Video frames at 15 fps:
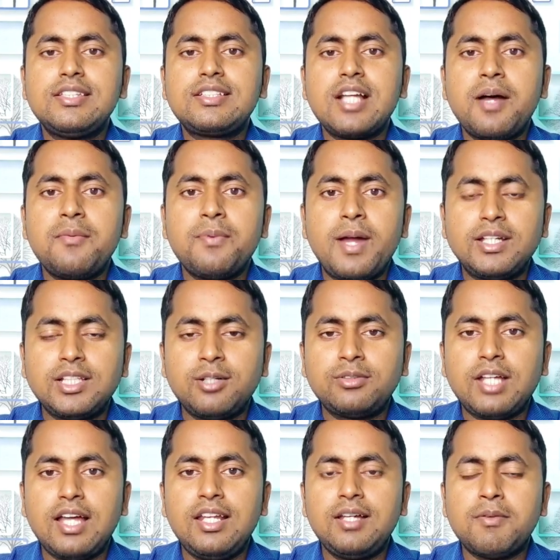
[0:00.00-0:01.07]
इसका हम फायदा
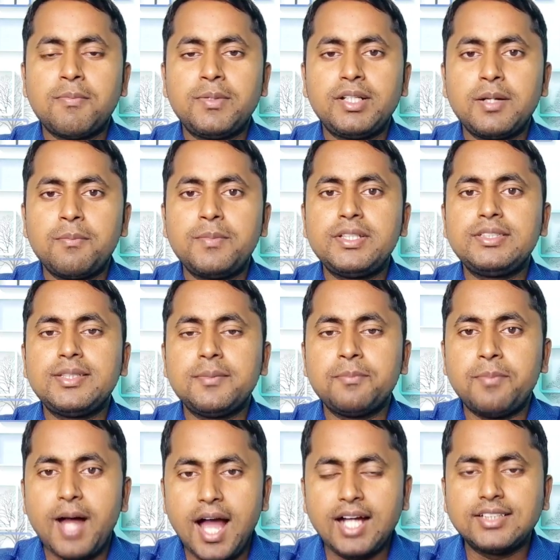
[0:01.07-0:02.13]
उठा लें हम अपने कंपनी से
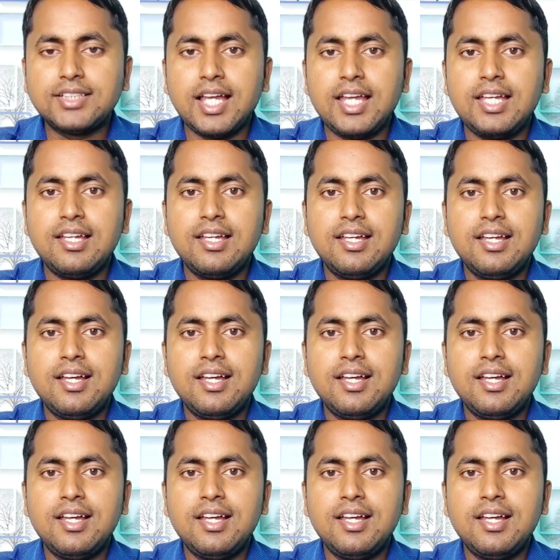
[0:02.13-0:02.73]
भाग जाए